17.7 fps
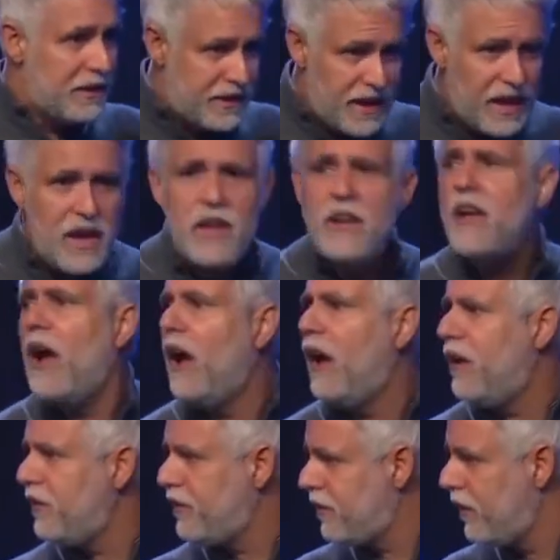Quem
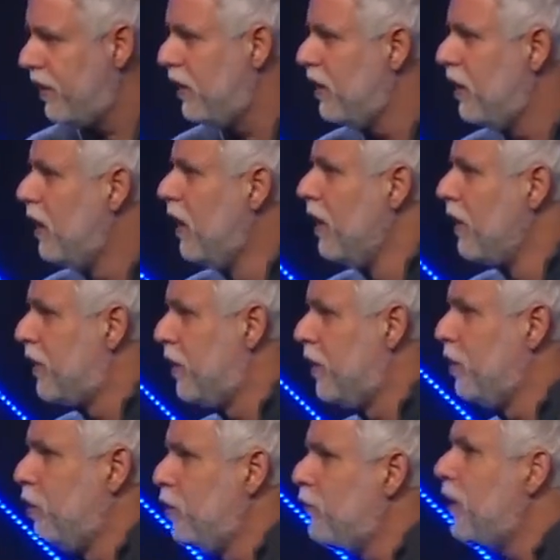acha
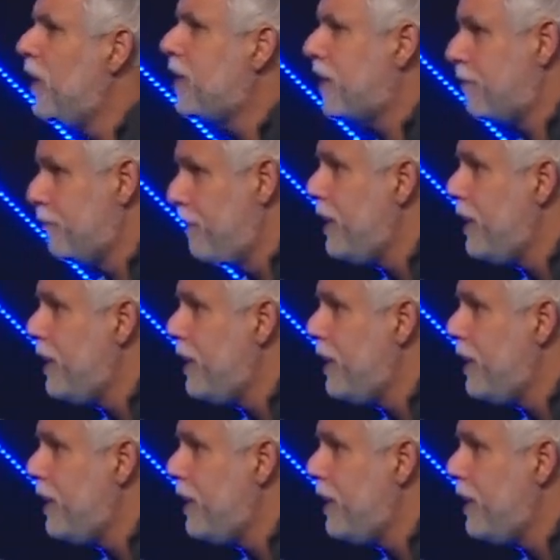que uma